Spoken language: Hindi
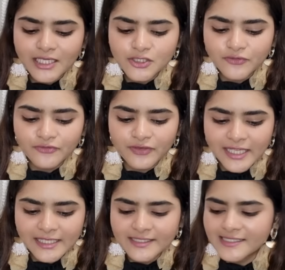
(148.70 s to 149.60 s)
इसका जो
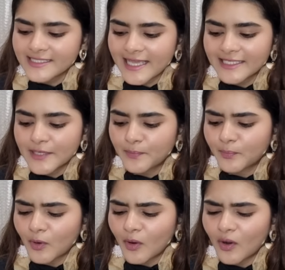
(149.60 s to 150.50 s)
फ्रेगरेंस है ये
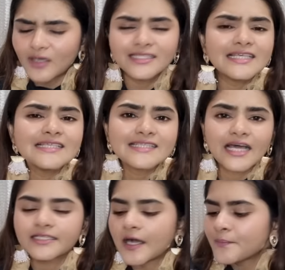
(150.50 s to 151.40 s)
बहुत ही
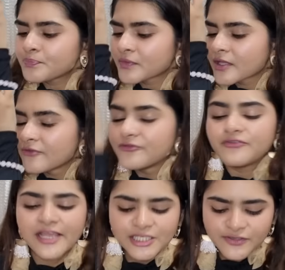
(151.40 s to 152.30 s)
ज़्यादा
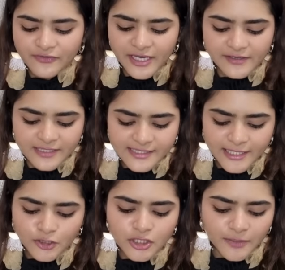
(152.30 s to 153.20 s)
फ्रेश फ्रेग्रेंस
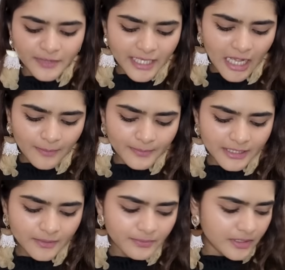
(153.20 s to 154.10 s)
है तो जब भी आप
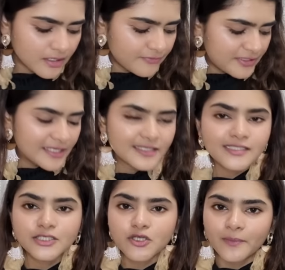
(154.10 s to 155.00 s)
मतलब
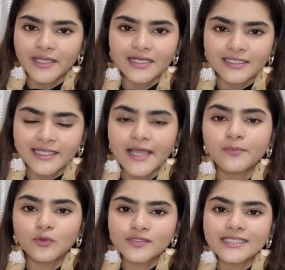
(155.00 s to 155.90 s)
फ्रेग्रेंस की शॉपिंग करते हैं
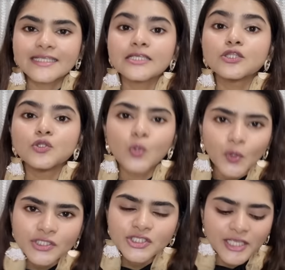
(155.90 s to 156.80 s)
मोस्टली
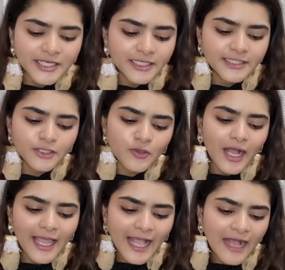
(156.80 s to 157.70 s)
नोट्स चेक करते हैं तो
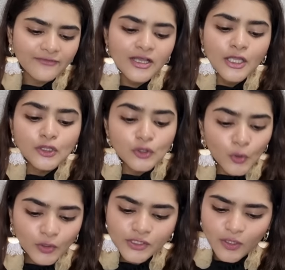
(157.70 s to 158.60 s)
आई हैव
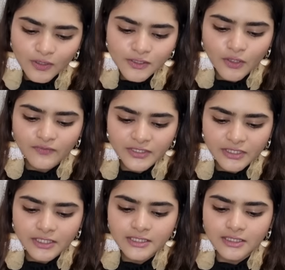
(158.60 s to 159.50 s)
नोट्स ऑल्सो ओवर
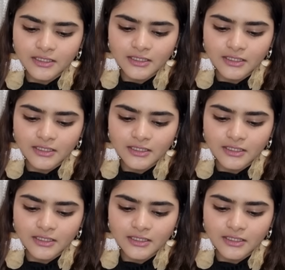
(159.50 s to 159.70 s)
हियर